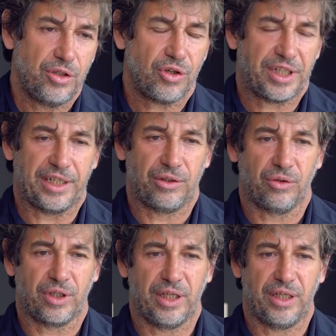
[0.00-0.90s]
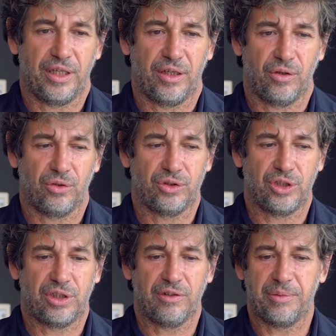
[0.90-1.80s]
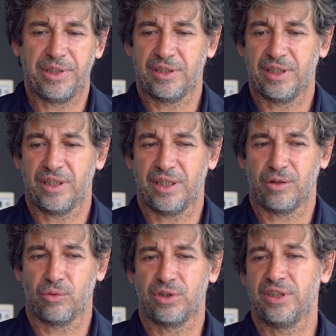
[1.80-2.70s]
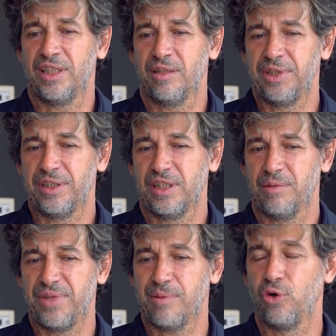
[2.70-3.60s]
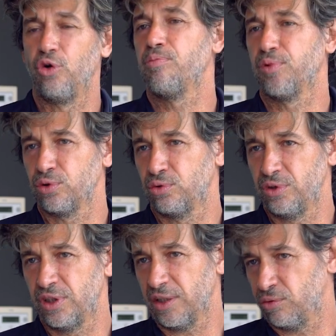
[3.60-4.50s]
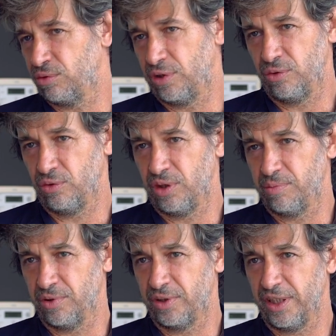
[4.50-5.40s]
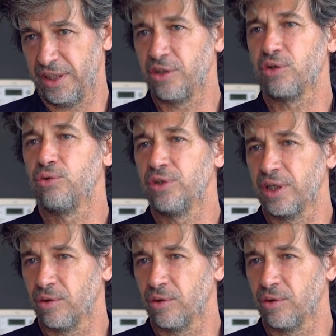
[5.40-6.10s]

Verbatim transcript: Io credo che oggettivamente e quotidianamente abbiamo l'opportunità tutti noi di poter includere